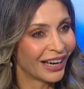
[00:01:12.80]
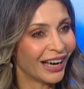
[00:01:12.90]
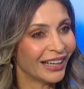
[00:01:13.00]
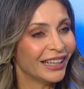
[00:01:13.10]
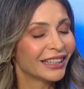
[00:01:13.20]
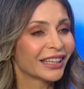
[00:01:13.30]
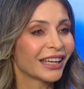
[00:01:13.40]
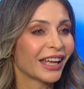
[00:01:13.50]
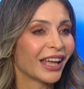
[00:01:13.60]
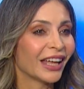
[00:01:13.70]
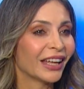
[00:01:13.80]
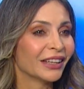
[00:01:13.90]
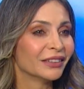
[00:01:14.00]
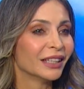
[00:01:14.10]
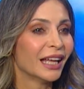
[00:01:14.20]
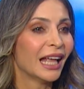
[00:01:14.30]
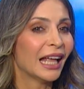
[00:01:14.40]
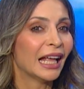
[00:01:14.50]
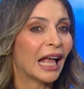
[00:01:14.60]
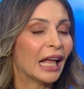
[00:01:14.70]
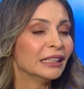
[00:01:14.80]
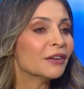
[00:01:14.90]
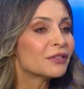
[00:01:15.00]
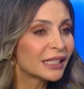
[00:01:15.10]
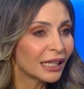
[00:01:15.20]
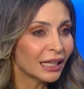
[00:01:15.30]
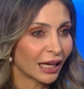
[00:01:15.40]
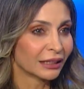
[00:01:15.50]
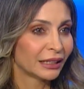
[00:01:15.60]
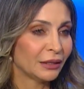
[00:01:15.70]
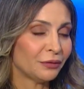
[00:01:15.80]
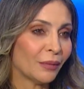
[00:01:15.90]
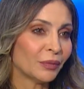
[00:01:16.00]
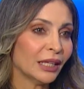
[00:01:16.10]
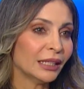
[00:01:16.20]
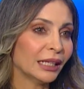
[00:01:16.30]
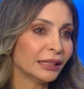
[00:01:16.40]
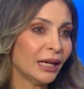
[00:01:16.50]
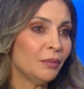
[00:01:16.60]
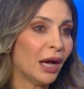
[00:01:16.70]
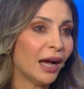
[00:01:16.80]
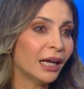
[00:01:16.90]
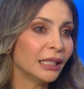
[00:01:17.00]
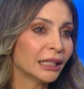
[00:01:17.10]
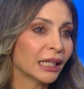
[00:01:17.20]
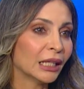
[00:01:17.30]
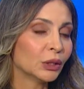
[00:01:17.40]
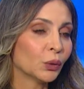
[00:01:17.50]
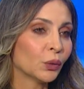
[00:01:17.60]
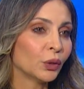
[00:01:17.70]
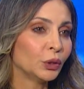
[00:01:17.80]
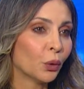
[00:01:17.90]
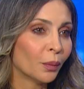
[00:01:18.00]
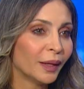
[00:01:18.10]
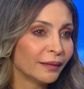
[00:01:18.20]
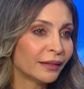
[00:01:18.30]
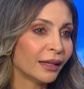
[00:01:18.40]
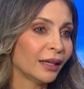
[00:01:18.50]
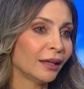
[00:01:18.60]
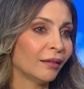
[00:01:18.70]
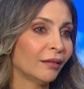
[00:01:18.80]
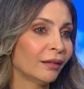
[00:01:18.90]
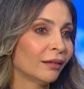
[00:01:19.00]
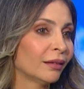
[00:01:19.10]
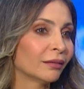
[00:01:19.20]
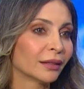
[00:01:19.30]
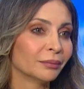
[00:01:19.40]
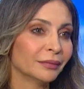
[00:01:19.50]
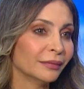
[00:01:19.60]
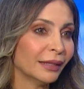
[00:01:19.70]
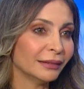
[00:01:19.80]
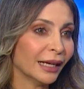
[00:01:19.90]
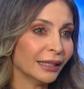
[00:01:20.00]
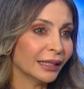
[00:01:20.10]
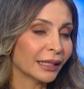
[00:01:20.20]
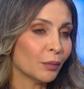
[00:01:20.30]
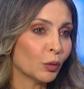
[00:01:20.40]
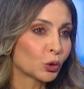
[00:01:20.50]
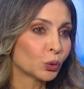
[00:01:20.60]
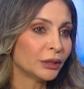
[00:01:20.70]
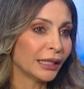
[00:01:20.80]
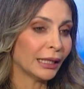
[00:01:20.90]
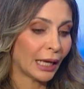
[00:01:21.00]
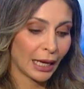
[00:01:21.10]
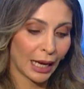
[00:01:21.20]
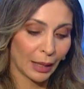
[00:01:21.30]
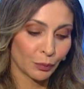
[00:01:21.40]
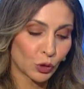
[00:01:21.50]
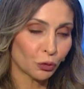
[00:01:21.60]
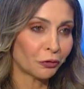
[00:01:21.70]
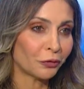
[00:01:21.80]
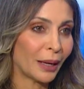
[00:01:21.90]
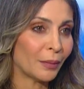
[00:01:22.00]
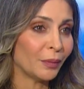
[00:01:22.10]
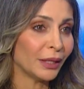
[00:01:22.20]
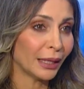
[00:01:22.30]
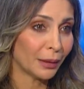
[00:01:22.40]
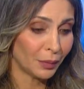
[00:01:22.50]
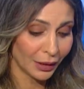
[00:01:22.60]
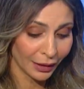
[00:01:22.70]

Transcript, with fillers: عليك نفسيا كيف عم تقدري تحمي حالك لانه اليوم انت آه، يعني كموجوده آه، بالصفوف الاماميه